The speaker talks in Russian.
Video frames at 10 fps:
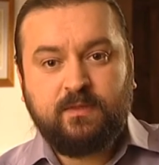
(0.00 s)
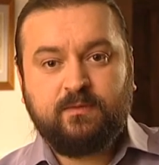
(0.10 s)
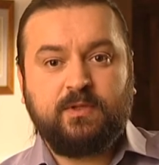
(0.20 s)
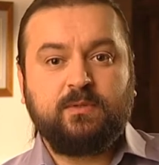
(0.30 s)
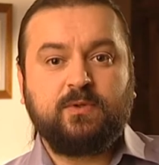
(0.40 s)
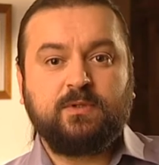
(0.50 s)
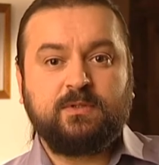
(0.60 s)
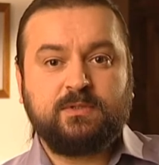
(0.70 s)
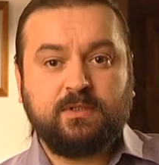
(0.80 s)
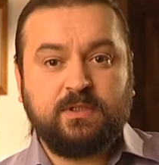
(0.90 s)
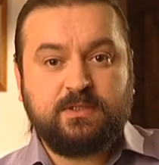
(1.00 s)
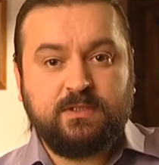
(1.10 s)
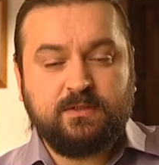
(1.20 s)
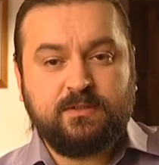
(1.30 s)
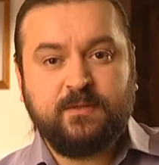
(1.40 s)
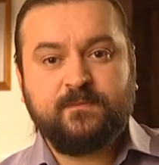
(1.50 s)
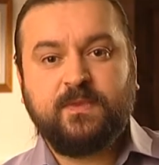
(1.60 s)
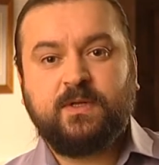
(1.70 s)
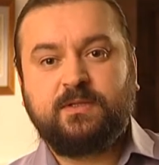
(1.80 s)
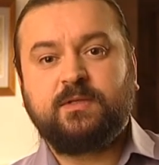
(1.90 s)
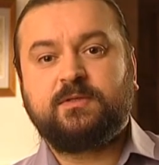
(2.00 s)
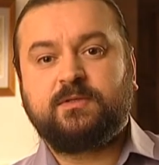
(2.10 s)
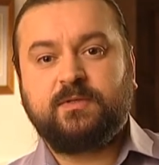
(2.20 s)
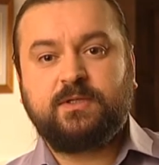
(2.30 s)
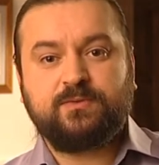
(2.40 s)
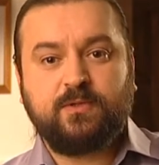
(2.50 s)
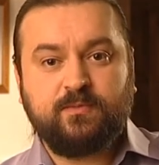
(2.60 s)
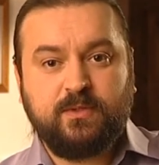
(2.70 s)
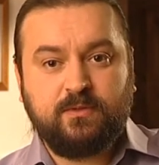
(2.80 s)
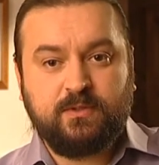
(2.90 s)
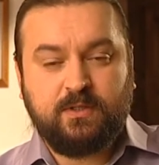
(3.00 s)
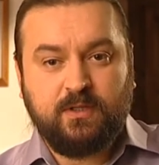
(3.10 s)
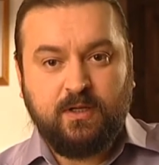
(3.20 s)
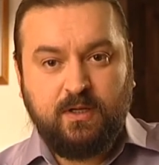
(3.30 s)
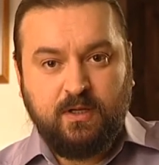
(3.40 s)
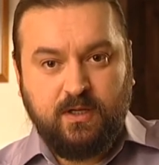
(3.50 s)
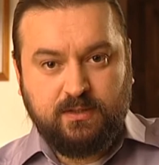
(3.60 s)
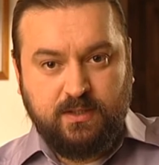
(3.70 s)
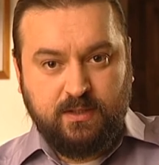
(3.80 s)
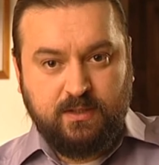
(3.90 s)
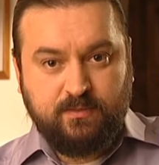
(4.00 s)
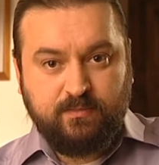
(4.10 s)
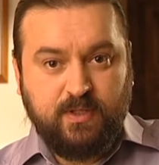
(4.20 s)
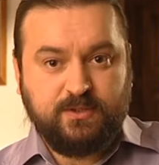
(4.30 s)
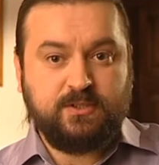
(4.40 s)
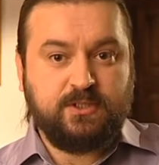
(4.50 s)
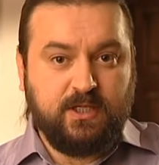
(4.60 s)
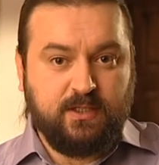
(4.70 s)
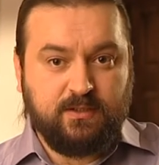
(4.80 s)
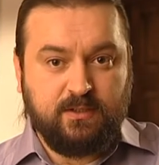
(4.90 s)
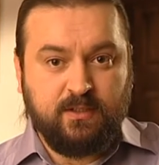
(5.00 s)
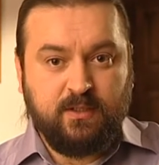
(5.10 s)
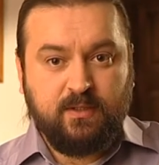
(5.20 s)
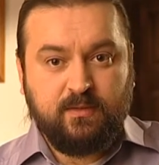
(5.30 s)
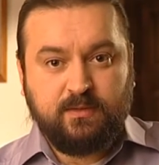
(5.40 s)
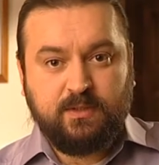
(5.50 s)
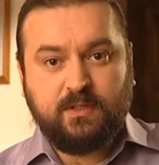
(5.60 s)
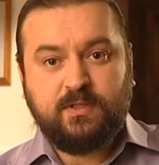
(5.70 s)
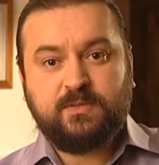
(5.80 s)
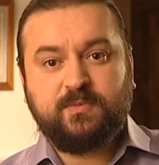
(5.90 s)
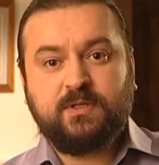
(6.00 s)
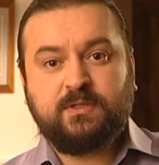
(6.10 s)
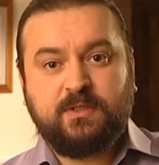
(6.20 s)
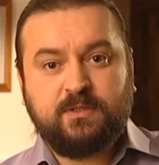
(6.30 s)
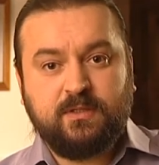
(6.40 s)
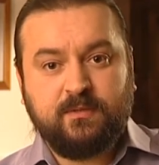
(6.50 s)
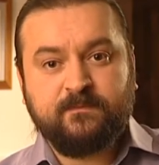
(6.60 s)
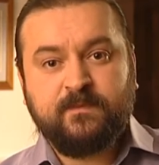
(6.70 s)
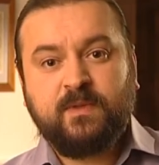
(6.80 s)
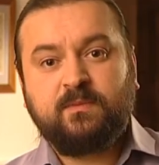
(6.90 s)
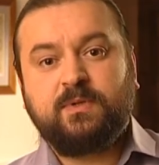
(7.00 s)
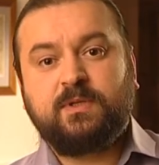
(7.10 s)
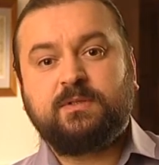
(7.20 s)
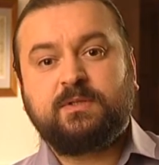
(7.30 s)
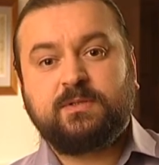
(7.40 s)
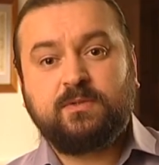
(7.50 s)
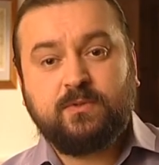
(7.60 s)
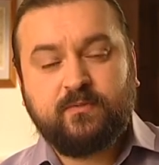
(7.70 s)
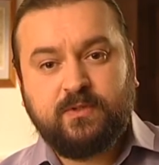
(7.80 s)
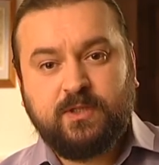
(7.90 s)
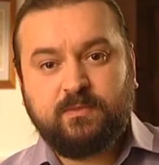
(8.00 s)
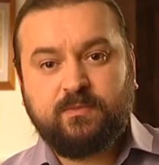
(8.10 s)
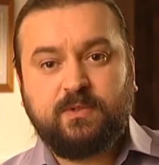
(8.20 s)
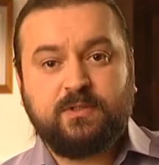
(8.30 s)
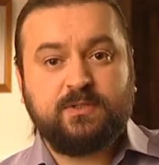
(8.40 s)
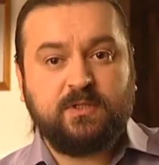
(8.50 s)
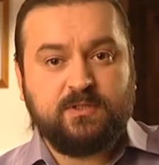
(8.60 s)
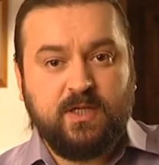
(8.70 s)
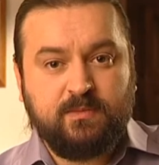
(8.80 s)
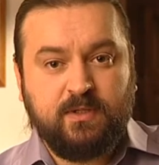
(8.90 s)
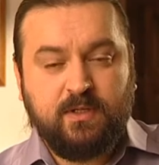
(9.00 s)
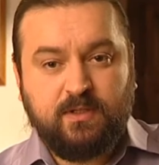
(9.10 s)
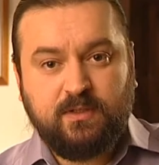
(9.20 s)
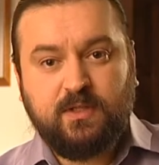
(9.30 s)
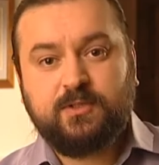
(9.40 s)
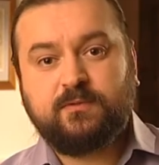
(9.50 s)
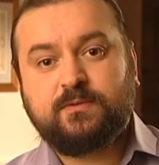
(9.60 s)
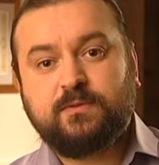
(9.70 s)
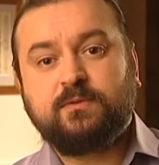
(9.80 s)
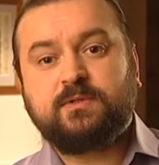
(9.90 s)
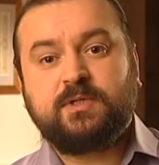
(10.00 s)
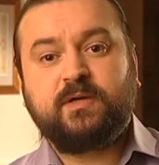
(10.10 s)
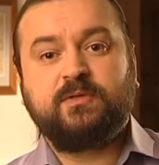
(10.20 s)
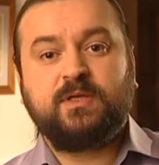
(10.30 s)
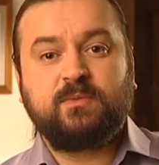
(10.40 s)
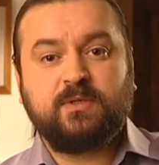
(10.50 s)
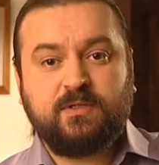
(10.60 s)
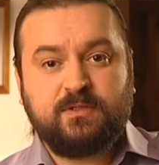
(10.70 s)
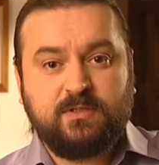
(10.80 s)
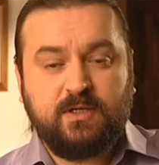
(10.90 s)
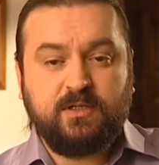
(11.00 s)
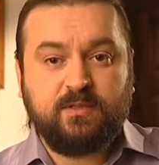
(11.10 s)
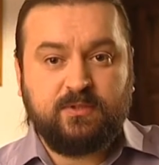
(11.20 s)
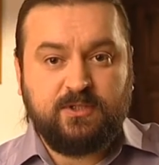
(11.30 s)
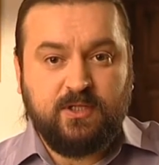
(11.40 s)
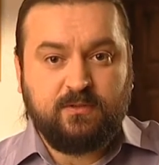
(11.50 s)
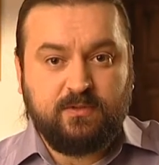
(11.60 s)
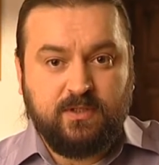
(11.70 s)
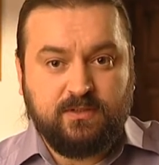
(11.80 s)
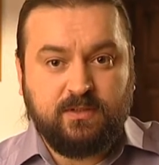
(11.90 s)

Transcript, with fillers: Филимон согласился, оделся в одежду Аполлония, однако паче чаяния, находясь перед идолом, перед сановниками, перед жрецами, начал вслух славить имя Христа и обличать людей за